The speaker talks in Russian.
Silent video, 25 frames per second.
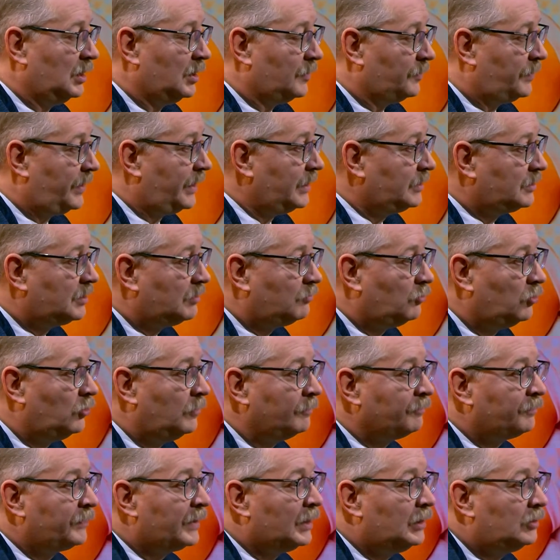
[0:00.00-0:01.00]

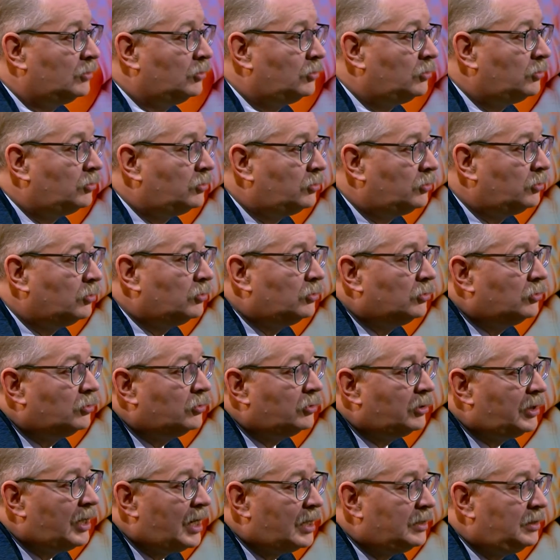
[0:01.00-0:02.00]
Поэтому
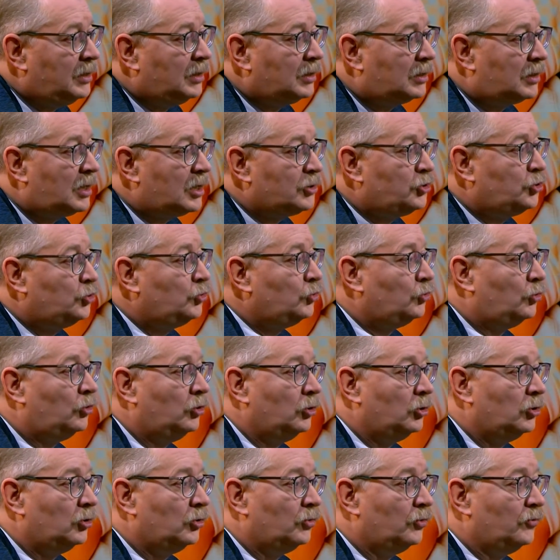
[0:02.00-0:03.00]
ну, я не хочу
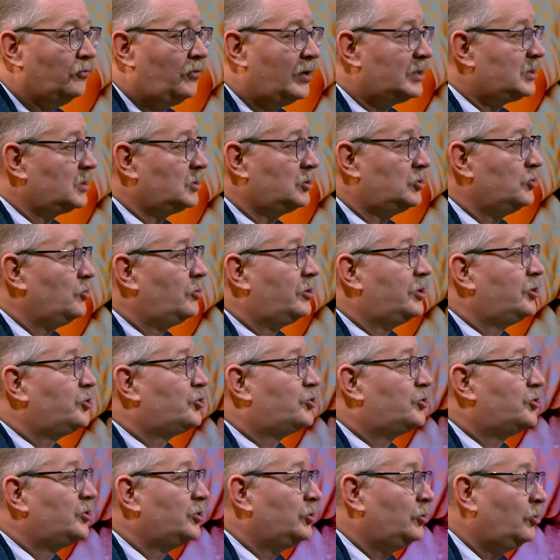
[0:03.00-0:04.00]
вас ссорить с
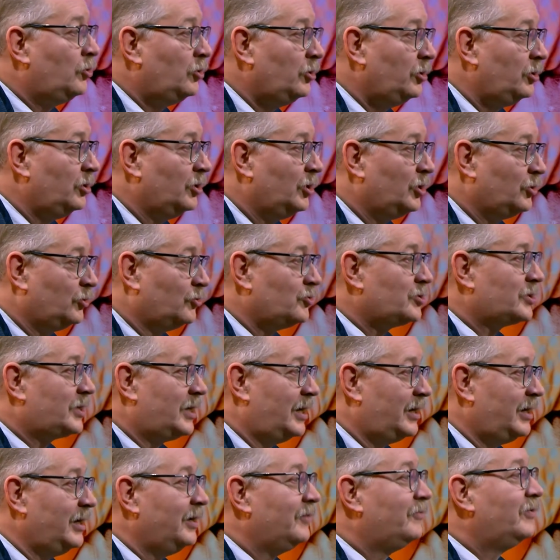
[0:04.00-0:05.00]
женой, но
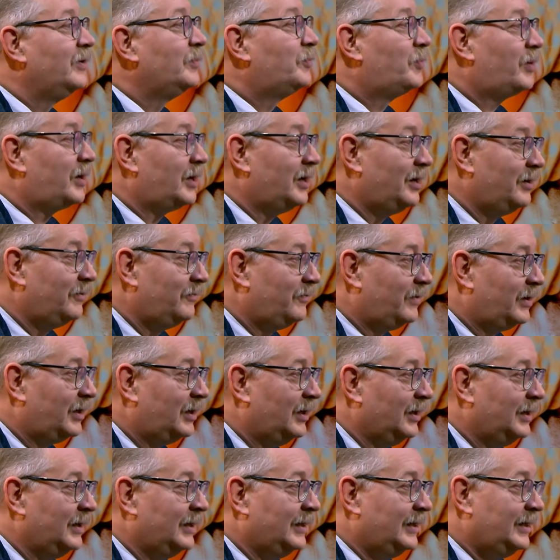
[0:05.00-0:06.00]
скорее вы правы,
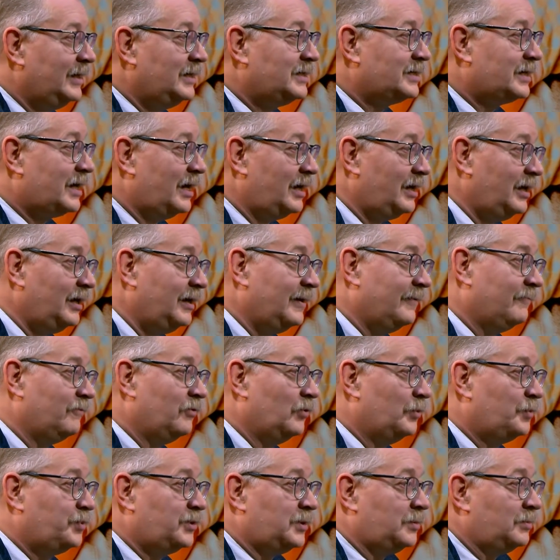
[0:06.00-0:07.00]
и скорее, в
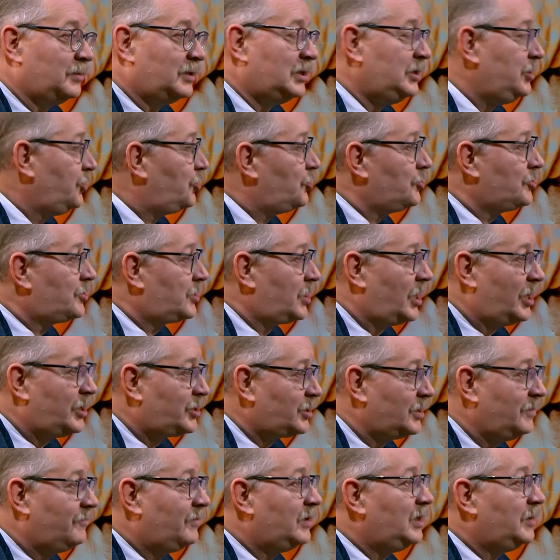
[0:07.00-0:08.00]
общем-то, ничего
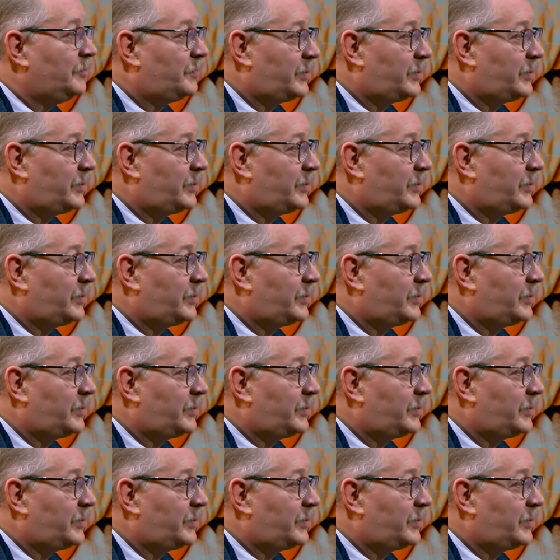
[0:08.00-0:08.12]
страшного не